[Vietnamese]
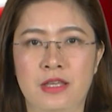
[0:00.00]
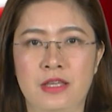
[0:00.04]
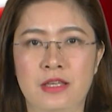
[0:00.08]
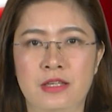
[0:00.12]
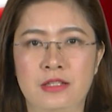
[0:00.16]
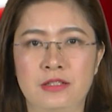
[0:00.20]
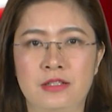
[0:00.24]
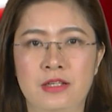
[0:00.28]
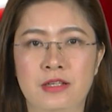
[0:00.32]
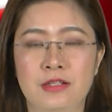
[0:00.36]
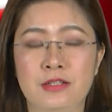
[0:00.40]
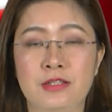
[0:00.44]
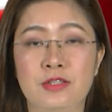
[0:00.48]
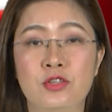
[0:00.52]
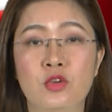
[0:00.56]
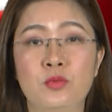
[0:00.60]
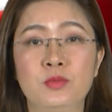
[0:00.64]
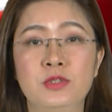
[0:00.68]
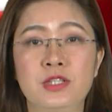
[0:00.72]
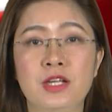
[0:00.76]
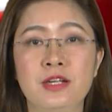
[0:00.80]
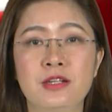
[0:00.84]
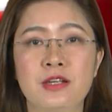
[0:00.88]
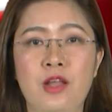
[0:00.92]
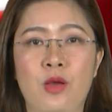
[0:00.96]
sự chung
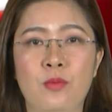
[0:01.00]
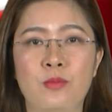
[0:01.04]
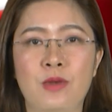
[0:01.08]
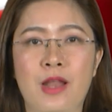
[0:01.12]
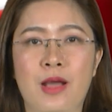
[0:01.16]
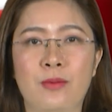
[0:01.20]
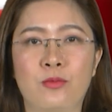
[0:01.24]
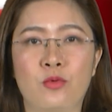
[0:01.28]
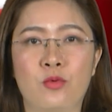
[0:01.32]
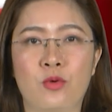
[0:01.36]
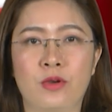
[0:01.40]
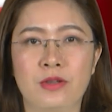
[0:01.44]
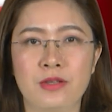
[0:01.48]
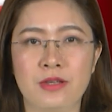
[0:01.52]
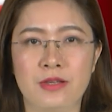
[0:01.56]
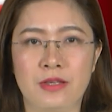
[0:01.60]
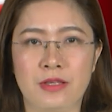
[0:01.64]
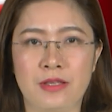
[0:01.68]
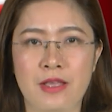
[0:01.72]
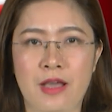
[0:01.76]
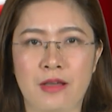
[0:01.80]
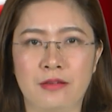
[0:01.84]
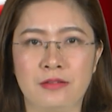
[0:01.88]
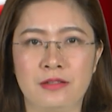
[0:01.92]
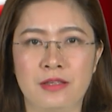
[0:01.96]
sức đồng lòng của người
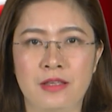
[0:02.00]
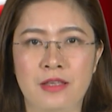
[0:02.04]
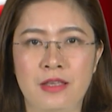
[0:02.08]
dân,